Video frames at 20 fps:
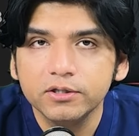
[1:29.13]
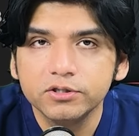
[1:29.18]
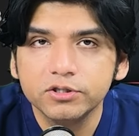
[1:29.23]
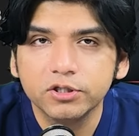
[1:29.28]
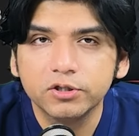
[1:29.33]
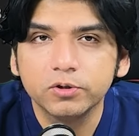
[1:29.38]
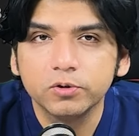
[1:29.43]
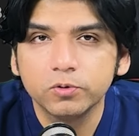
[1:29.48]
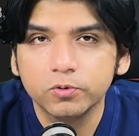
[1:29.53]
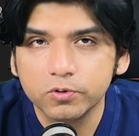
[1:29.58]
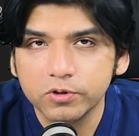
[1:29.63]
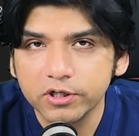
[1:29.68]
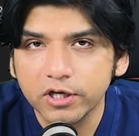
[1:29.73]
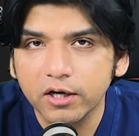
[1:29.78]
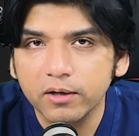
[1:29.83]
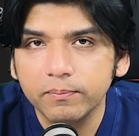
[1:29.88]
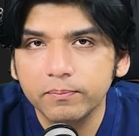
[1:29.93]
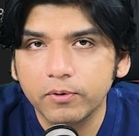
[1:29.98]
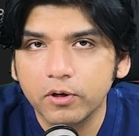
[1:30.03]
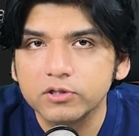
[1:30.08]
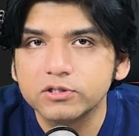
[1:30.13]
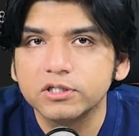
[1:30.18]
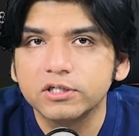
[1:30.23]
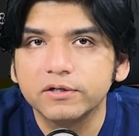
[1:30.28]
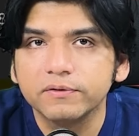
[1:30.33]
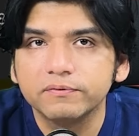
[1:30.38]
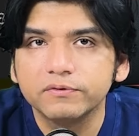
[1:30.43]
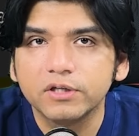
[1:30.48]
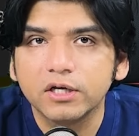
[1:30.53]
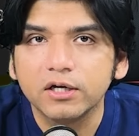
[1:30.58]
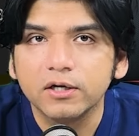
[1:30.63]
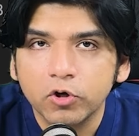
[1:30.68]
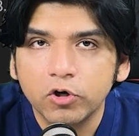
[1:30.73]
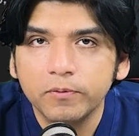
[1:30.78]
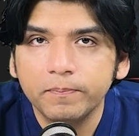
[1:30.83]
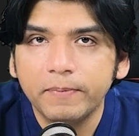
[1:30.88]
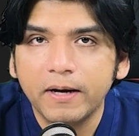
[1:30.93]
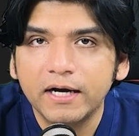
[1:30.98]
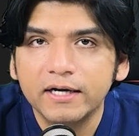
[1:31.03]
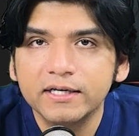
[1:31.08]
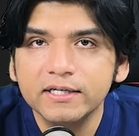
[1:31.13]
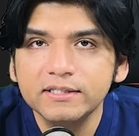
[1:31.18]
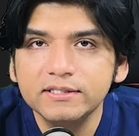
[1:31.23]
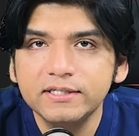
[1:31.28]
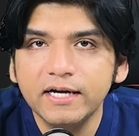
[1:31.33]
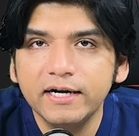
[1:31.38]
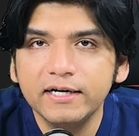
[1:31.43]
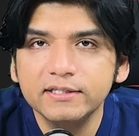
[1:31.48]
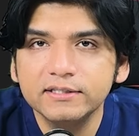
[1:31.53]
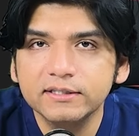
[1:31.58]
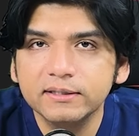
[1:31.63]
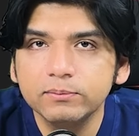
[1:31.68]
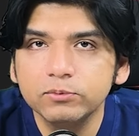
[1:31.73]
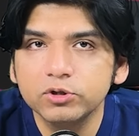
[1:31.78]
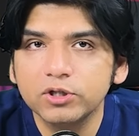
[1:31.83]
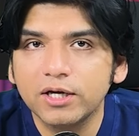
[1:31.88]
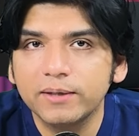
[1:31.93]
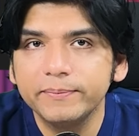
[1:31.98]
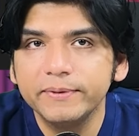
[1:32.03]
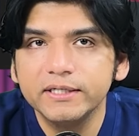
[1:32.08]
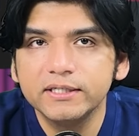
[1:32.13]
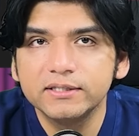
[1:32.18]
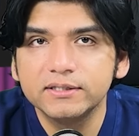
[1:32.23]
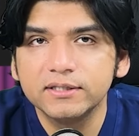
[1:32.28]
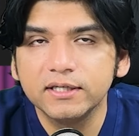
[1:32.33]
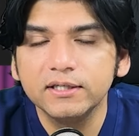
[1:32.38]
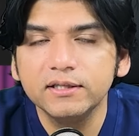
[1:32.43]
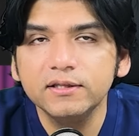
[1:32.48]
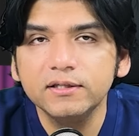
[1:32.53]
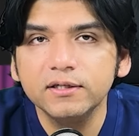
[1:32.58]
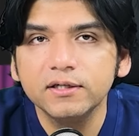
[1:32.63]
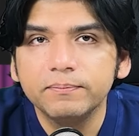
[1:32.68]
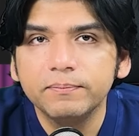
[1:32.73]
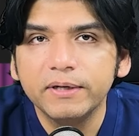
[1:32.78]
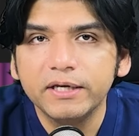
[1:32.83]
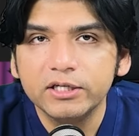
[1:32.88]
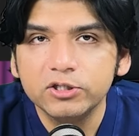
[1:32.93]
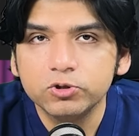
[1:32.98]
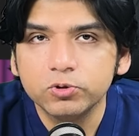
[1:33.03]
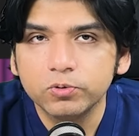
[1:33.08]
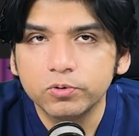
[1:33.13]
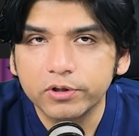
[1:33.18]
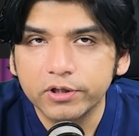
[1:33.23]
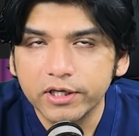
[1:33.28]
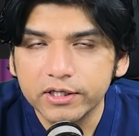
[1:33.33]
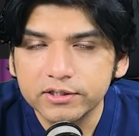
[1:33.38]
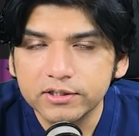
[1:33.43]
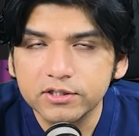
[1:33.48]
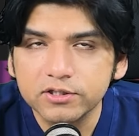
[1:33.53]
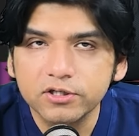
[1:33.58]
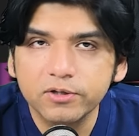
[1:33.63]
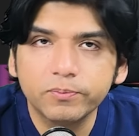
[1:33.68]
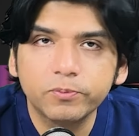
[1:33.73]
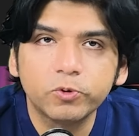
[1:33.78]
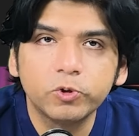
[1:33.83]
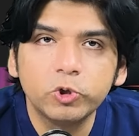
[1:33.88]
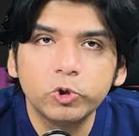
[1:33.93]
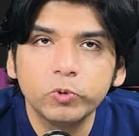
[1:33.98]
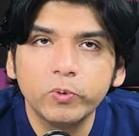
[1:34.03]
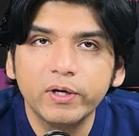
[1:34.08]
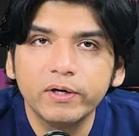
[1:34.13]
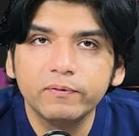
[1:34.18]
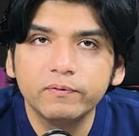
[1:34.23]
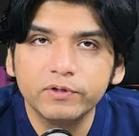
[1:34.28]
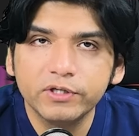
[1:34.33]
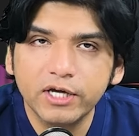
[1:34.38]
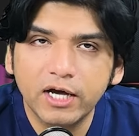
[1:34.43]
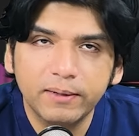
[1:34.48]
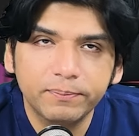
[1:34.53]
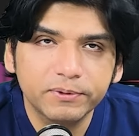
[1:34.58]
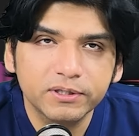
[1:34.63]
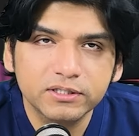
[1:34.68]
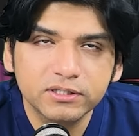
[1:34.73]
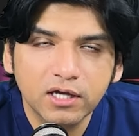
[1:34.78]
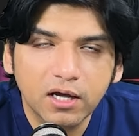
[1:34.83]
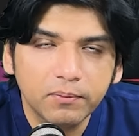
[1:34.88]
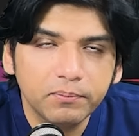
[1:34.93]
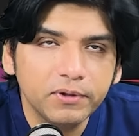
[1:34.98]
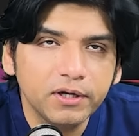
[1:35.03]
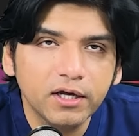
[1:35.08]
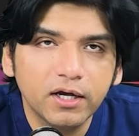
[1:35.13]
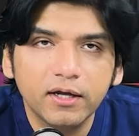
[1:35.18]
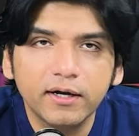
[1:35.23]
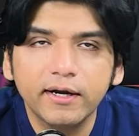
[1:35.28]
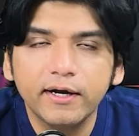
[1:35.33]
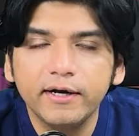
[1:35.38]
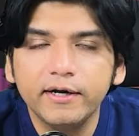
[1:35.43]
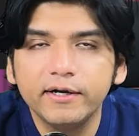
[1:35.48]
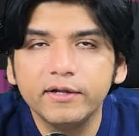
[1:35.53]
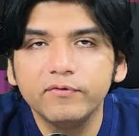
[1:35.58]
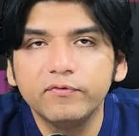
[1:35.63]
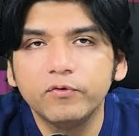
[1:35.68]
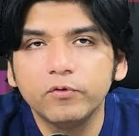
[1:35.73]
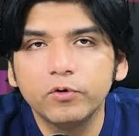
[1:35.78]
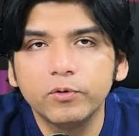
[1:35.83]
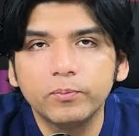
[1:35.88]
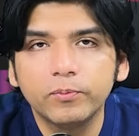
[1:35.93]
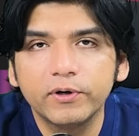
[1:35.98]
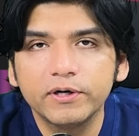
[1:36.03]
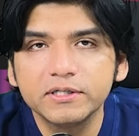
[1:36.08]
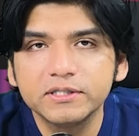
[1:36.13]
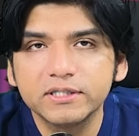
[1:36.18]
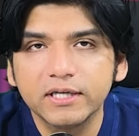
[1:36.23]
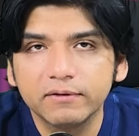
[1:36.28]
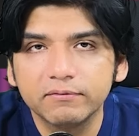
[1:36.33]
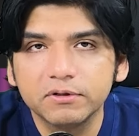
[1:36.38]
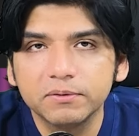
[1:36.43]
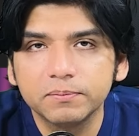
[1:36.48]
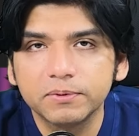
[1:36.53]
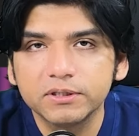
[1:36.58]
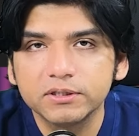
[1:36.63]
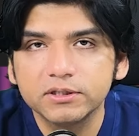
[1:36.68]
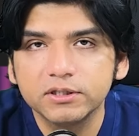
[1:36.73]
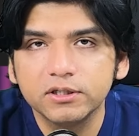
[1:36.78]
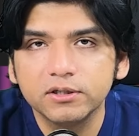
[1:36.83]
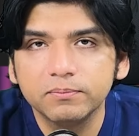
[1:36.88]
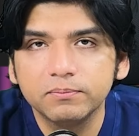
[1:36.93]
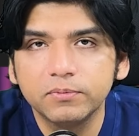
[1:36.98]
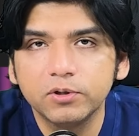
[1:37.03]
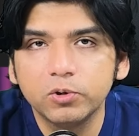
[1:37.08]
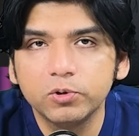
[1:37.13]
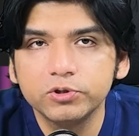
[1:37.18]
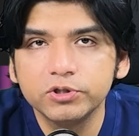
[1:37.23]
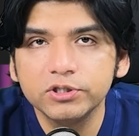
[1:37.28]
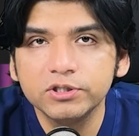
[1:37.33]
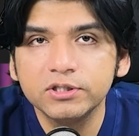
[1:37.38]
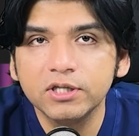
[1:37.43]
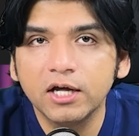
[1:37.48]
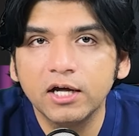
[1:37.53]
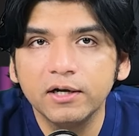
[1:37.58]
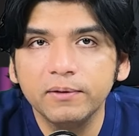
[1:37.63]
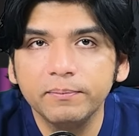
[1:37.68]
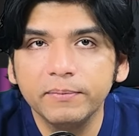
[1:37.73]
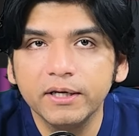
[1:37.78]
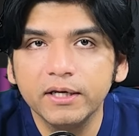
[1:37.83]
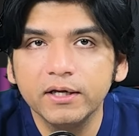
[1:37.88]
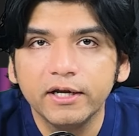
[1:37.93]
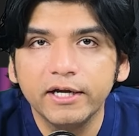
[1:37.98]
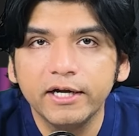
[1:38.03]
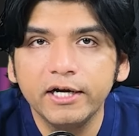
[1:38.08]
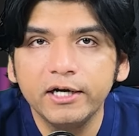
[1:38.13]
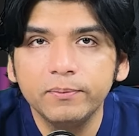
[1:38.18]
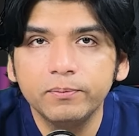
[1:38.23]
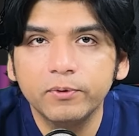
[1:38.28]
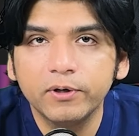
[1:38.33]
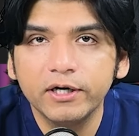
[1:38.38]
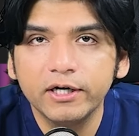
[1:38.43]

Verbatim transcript: चिकनगुनिया पॉजिटिव था और बाकी स्टैट्स के मुताबिक सिंध में जो केसेस रिपोर्ट हुए ये आपके सामने आ रहा है एटी परसेंट बलूचिस्तान में एट